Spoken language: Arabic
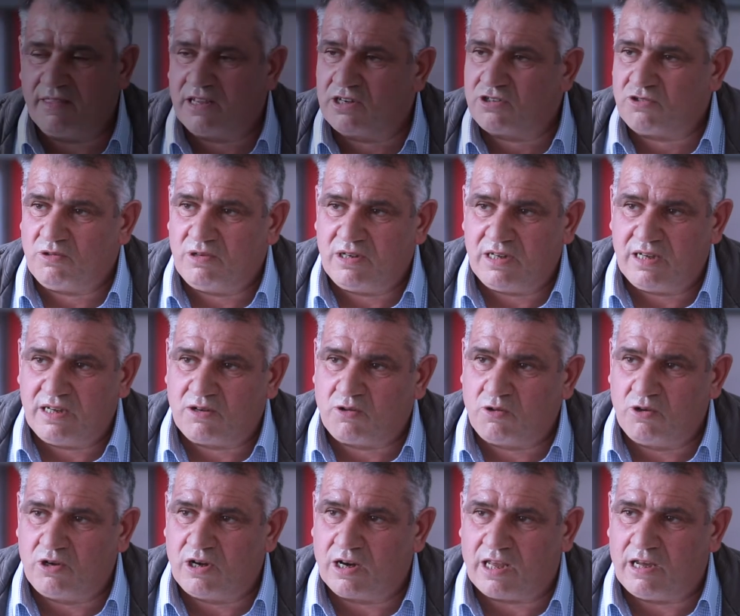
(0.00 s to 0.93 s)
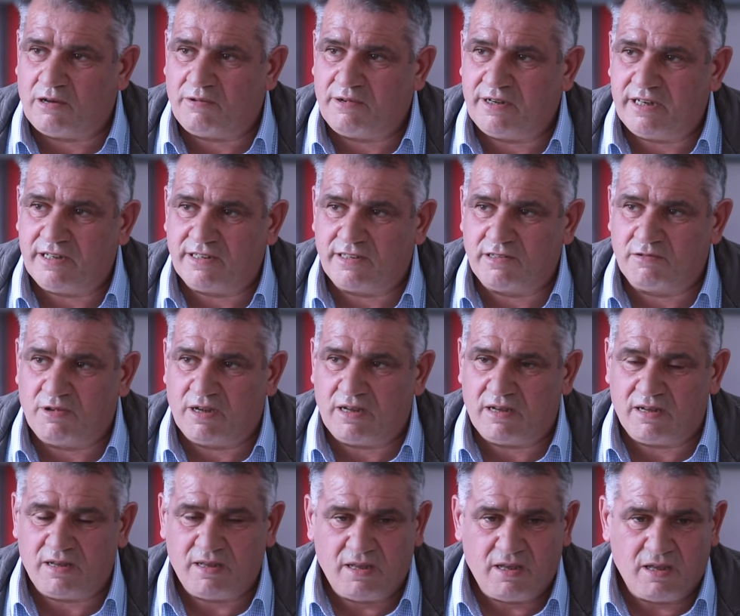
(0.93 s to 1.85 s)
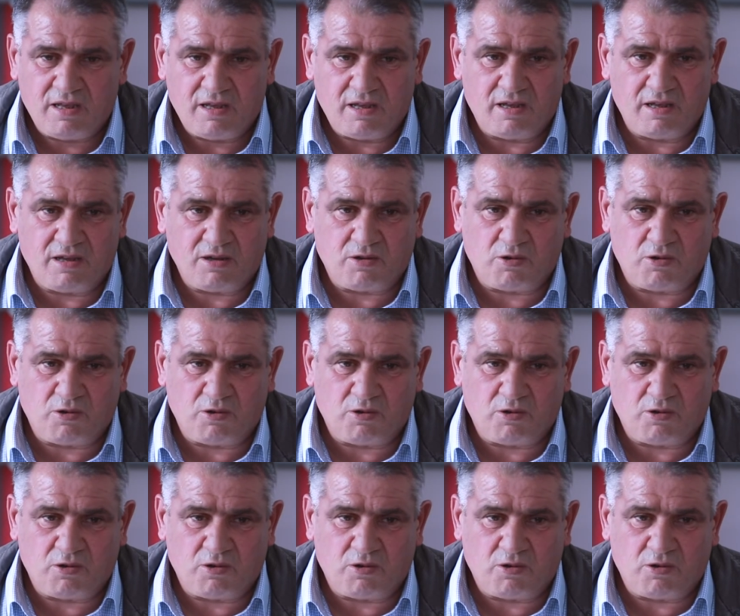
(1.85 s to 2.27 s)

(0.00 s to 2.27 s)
نرجع لكل القوانين سواء آه،